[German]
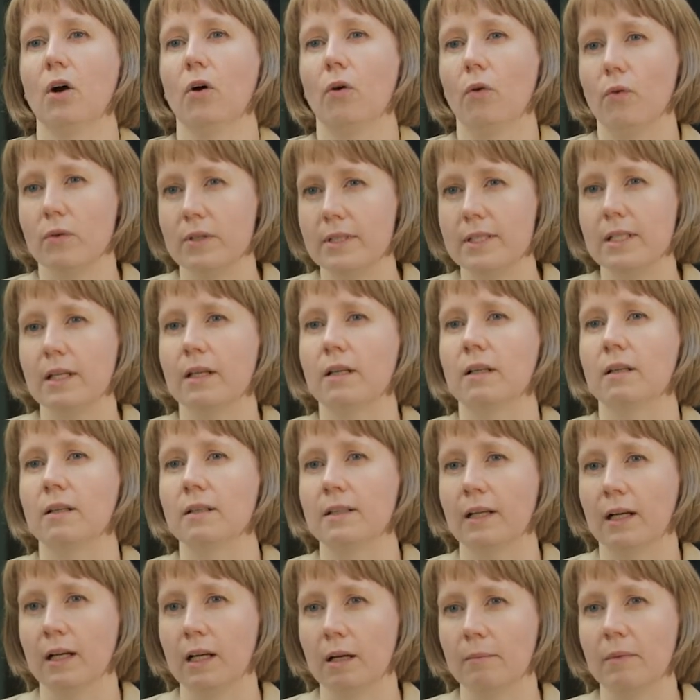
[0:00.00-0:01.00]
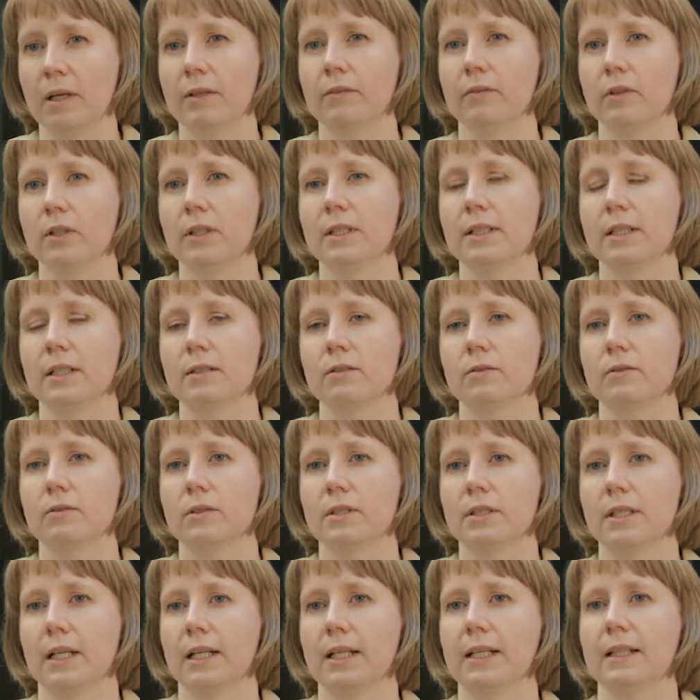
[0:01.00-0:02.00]
Und der, da kann man wirklich ganz gut
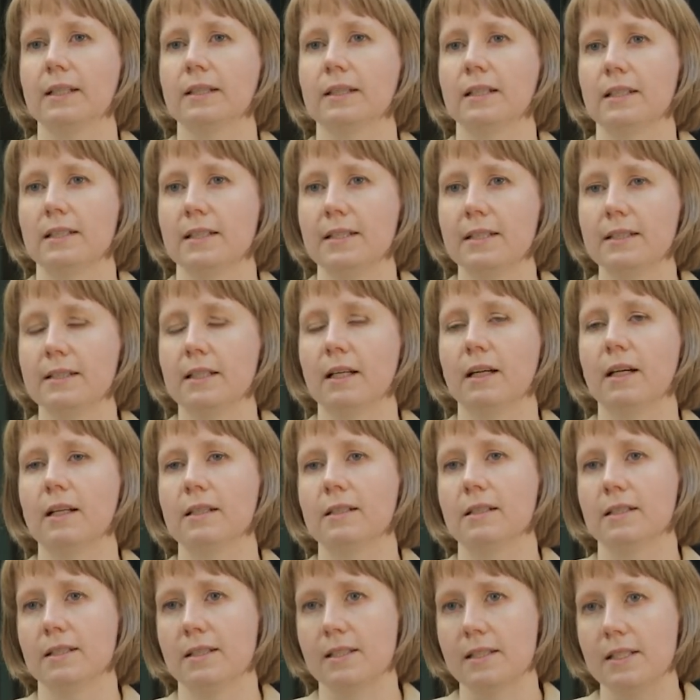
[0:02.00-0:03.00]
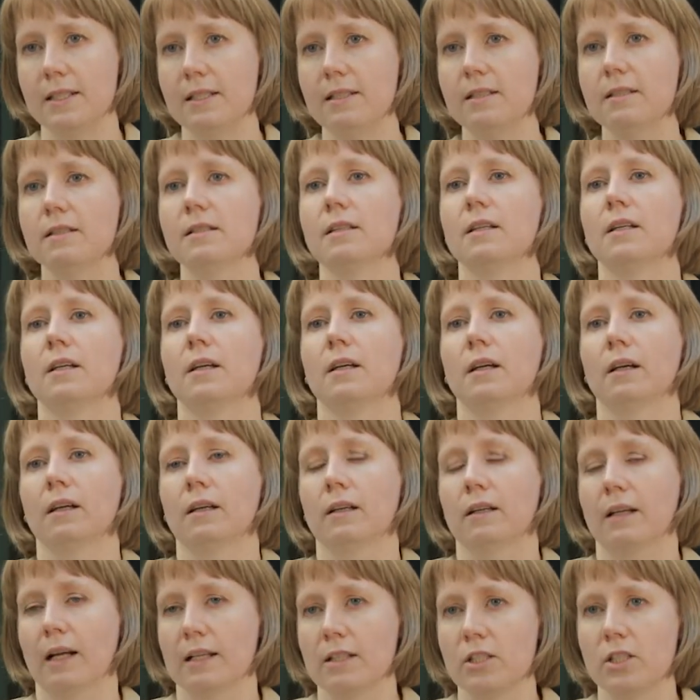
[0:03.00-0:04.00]
zeigen, das liegt daran, dass die
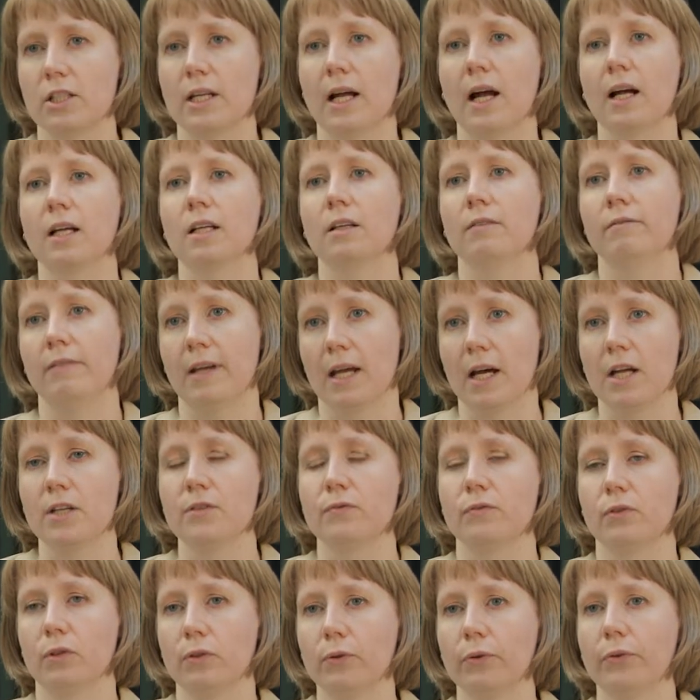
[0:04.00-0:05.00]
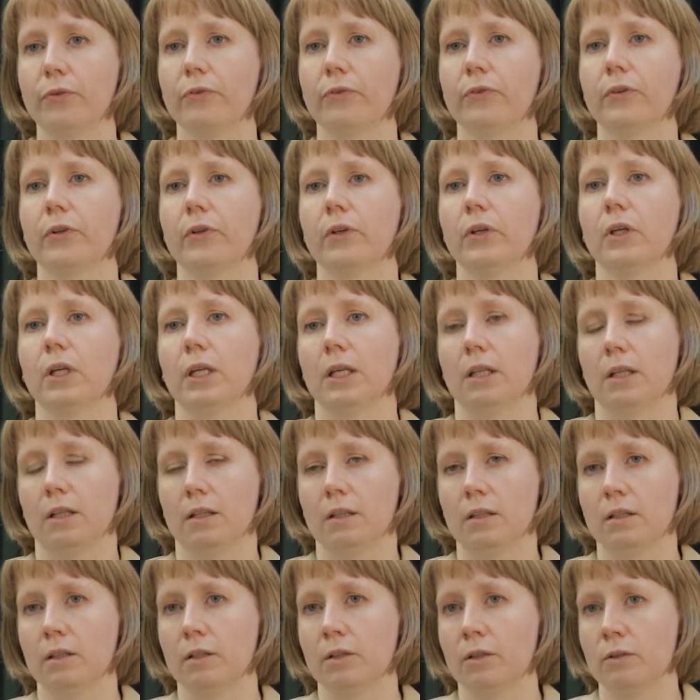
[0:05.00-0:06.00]
ganz starke Wertverluste
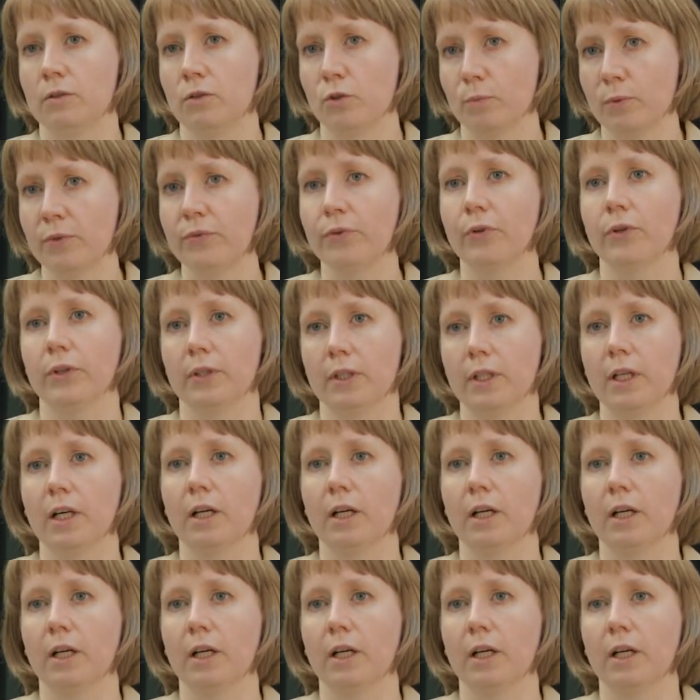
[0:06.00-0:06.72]
äh, zu befürchten